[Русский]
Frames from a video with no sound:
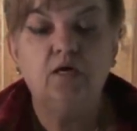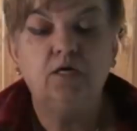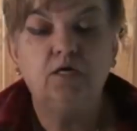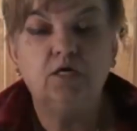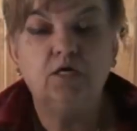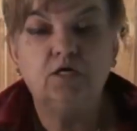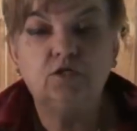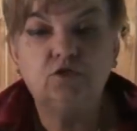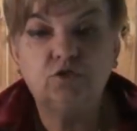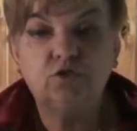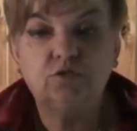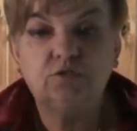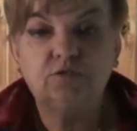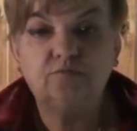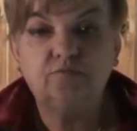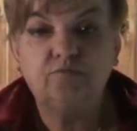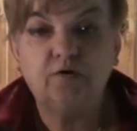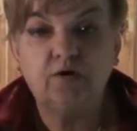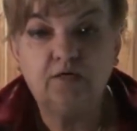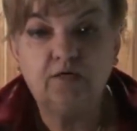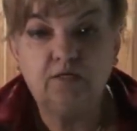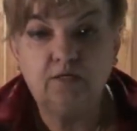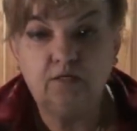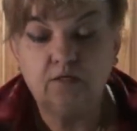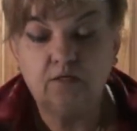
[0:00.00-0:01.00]
Я же
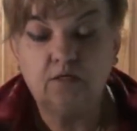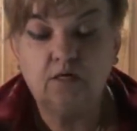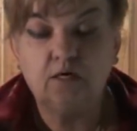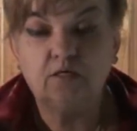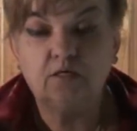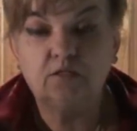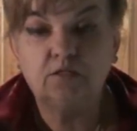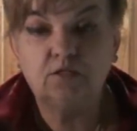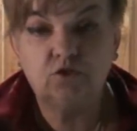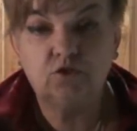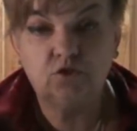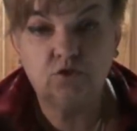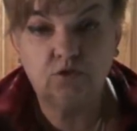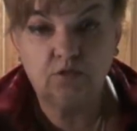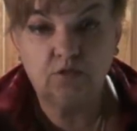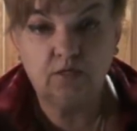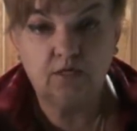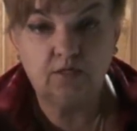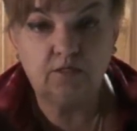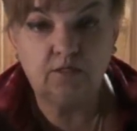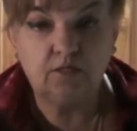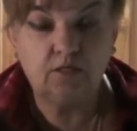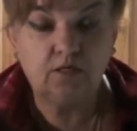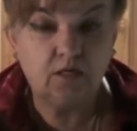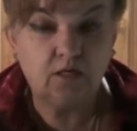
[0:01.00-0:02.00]
свои карты
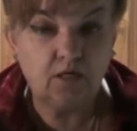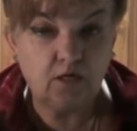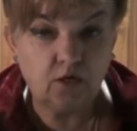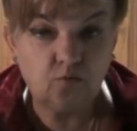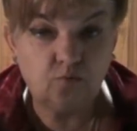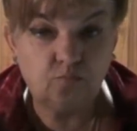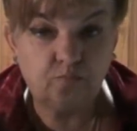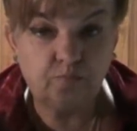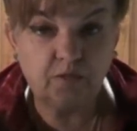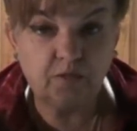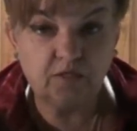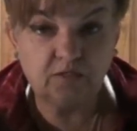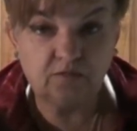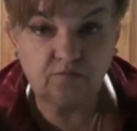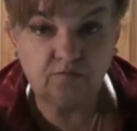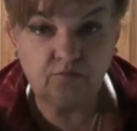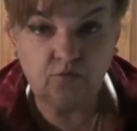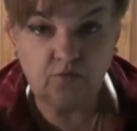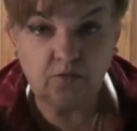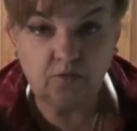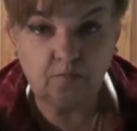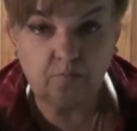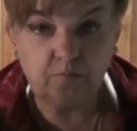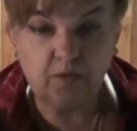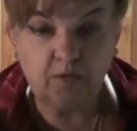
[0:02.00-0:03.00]
желаний клею в
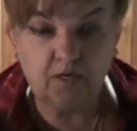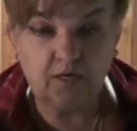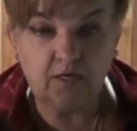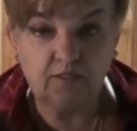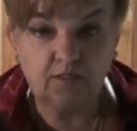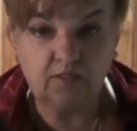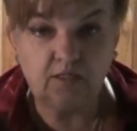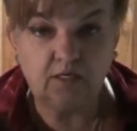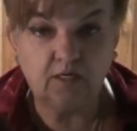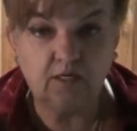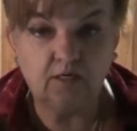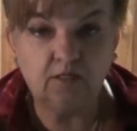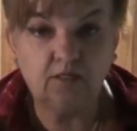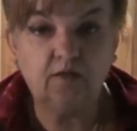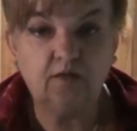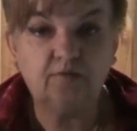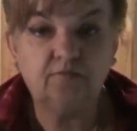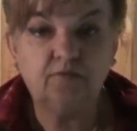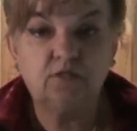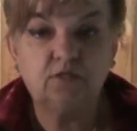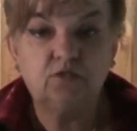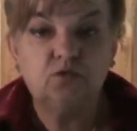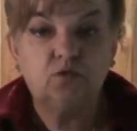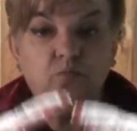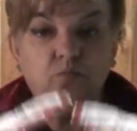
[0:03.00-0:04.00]
произвольном порядке.
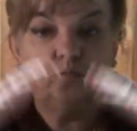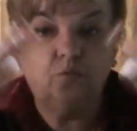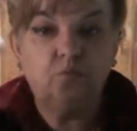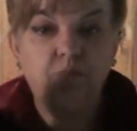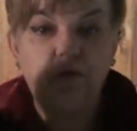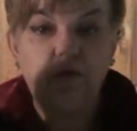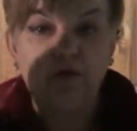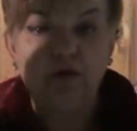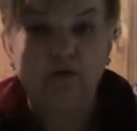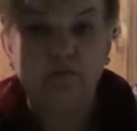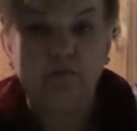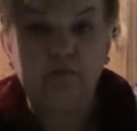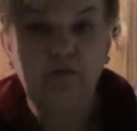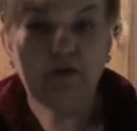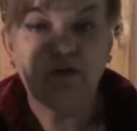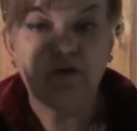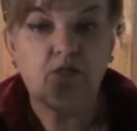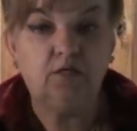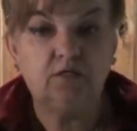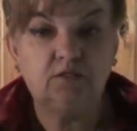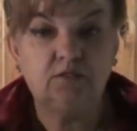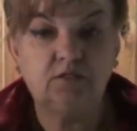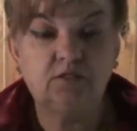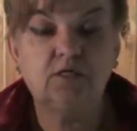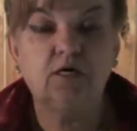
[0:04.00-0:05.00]
Главное, чтобы у меня был
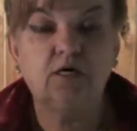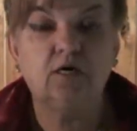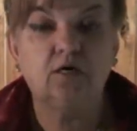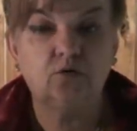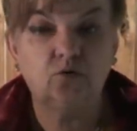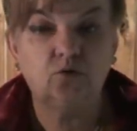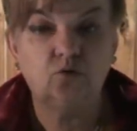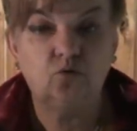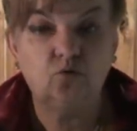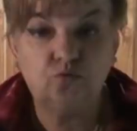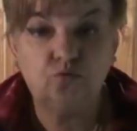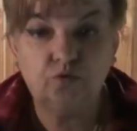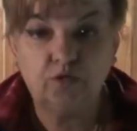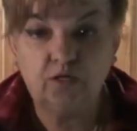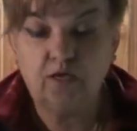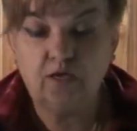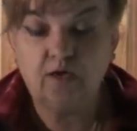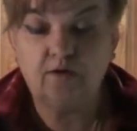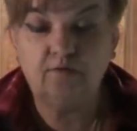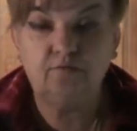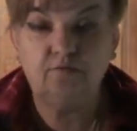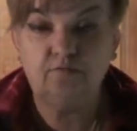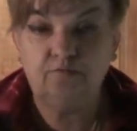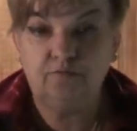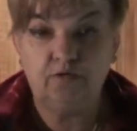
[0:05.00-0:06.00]
лист картона,
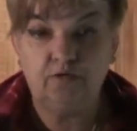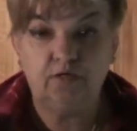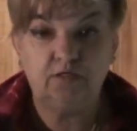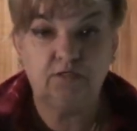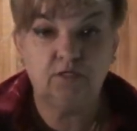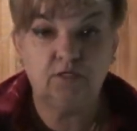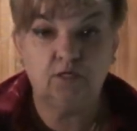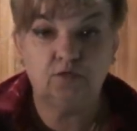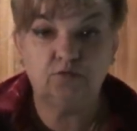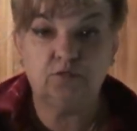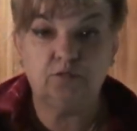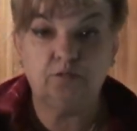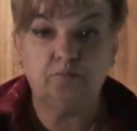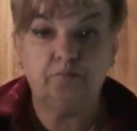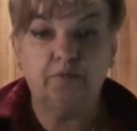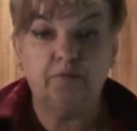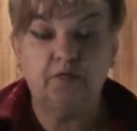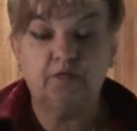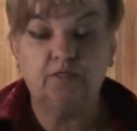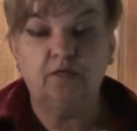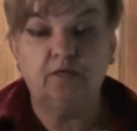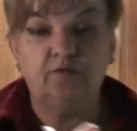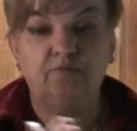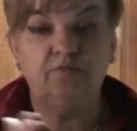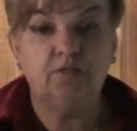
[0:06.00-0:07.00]
я его вырезаю с
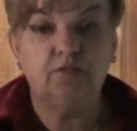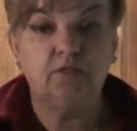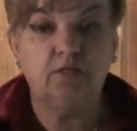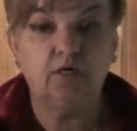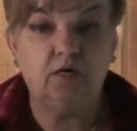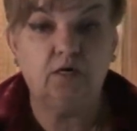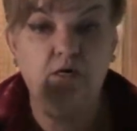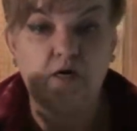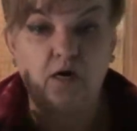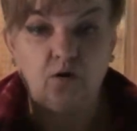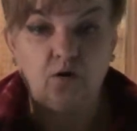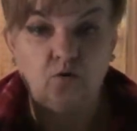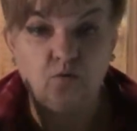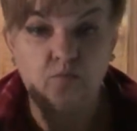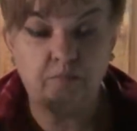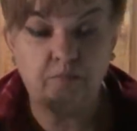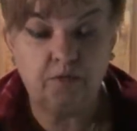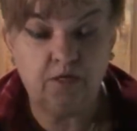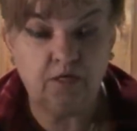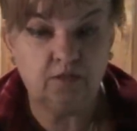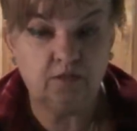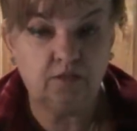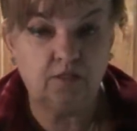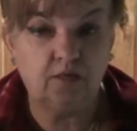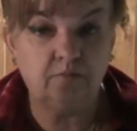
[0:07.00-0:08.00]
обыкновенной
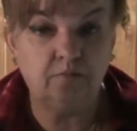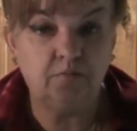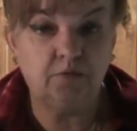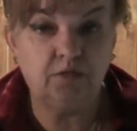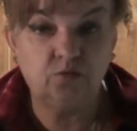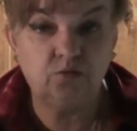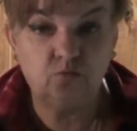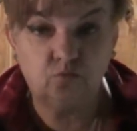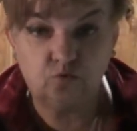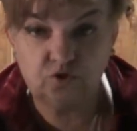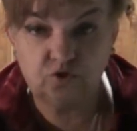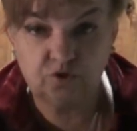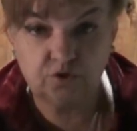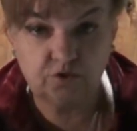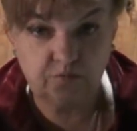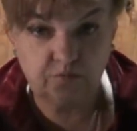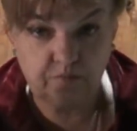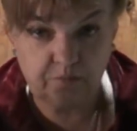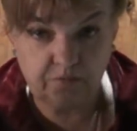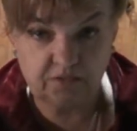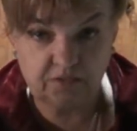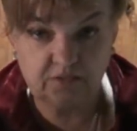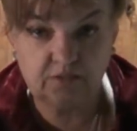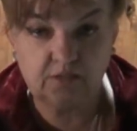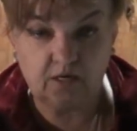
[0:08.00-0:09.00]
коробки, там не нужен
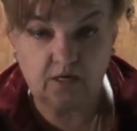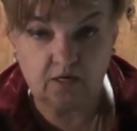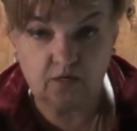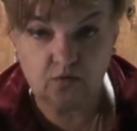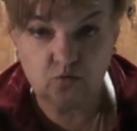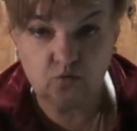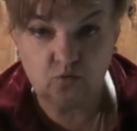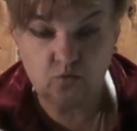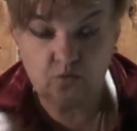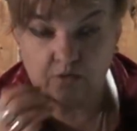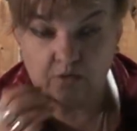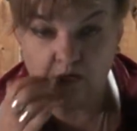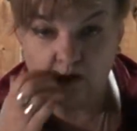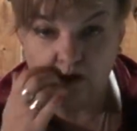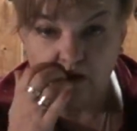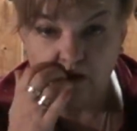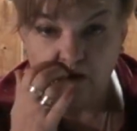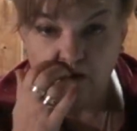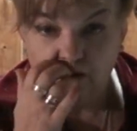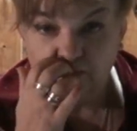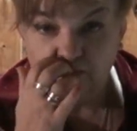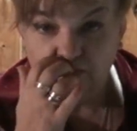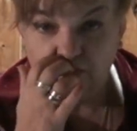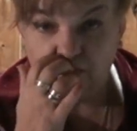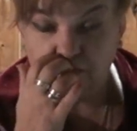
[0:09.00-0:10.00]
спецкартон.
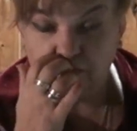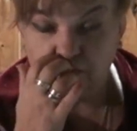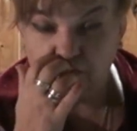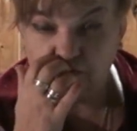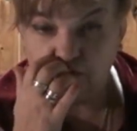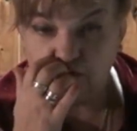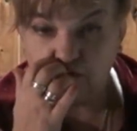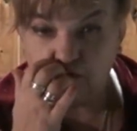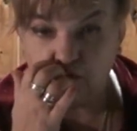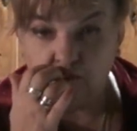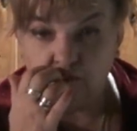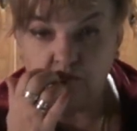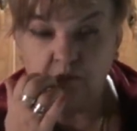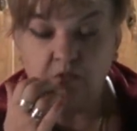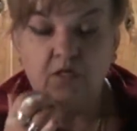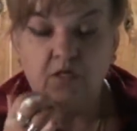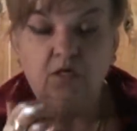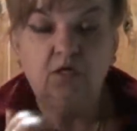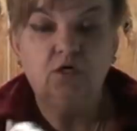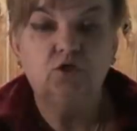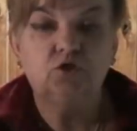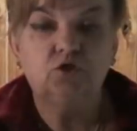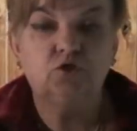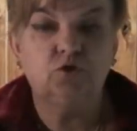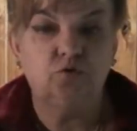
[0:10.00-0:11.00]
Вопрос в том,
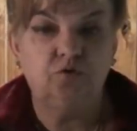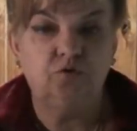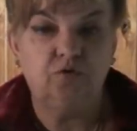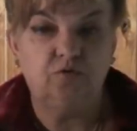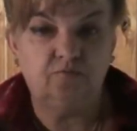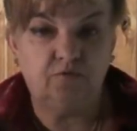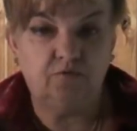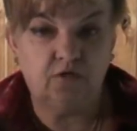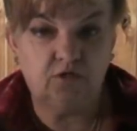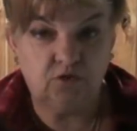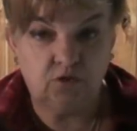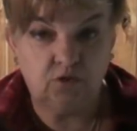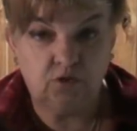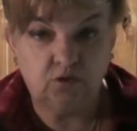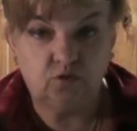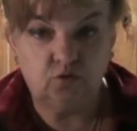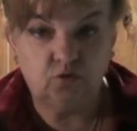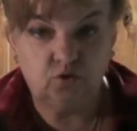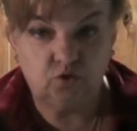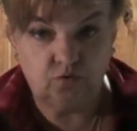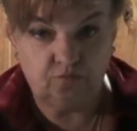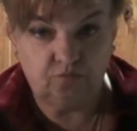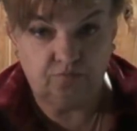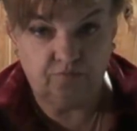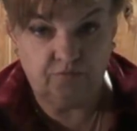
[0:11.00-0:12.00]
что не важно
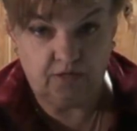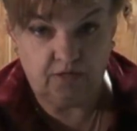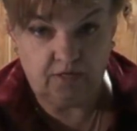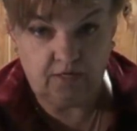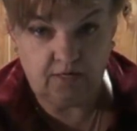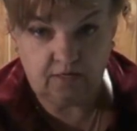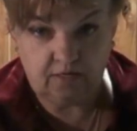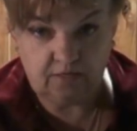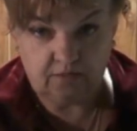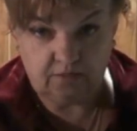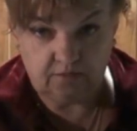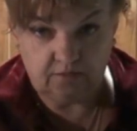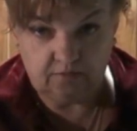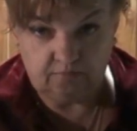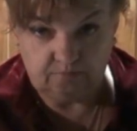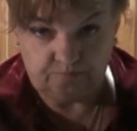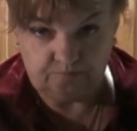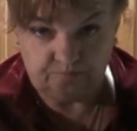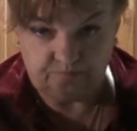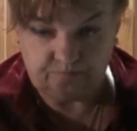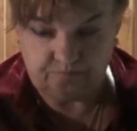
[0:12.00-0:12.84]
то, что вы клеите,